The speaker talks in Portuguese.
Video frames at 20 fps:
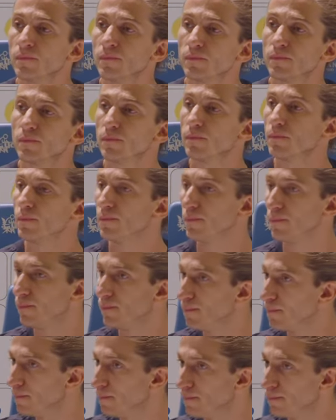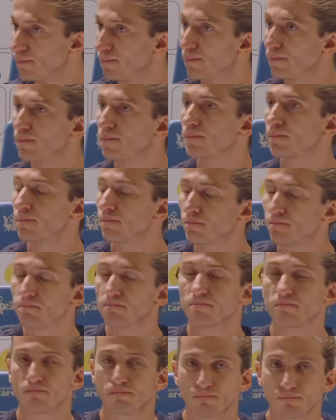do Flamengo e hoje como
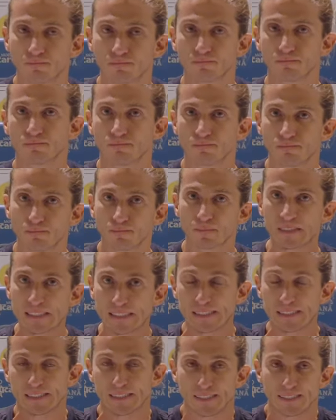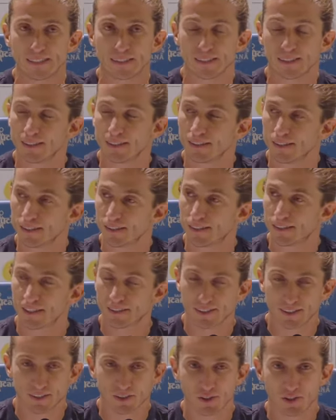treinador do time principal.
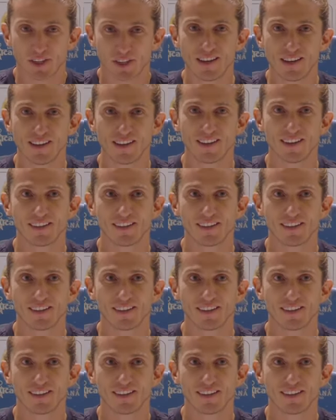Interessante,